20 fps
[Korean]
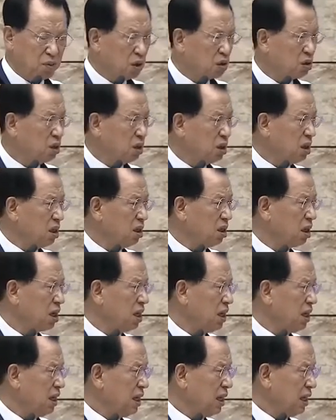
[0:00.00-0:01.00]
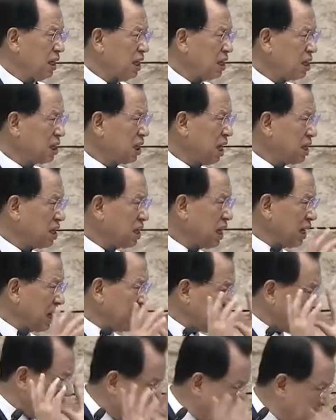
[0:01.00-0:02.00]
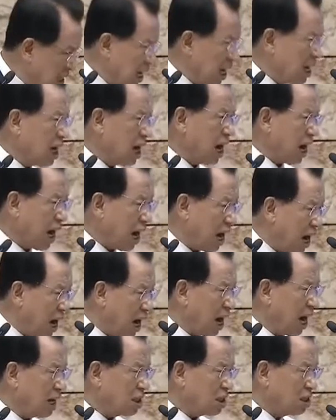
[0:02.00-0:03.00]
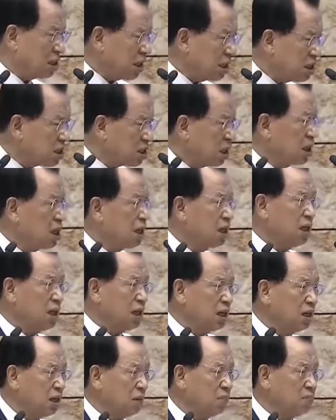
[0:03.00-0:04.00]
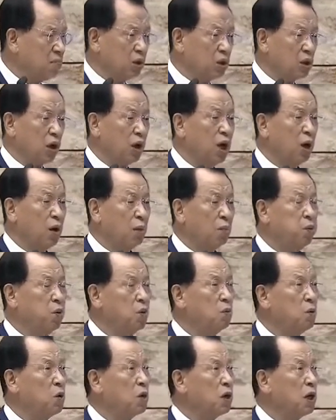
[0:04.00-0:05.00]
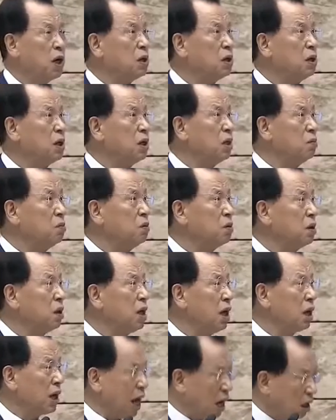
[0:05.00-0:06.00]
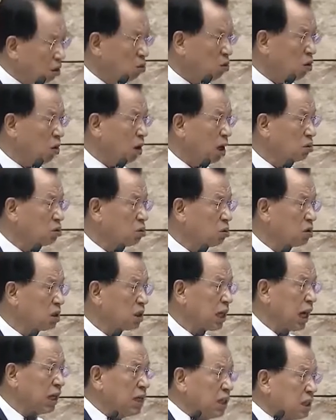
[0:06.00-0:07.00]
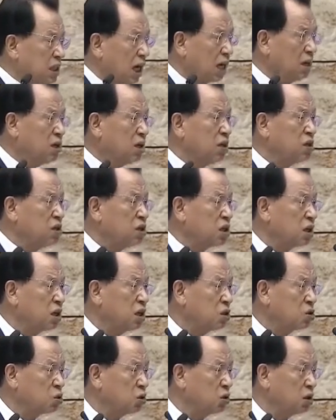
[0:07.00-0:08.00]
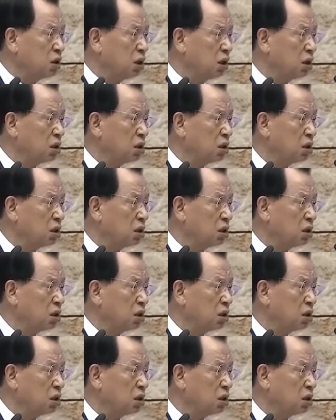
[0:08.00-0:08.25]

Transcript: 그건 이 세상에 가장 악질적인 인간보다 부모가 여러분 강도라도 자기 자녀는 지켜줘야 되요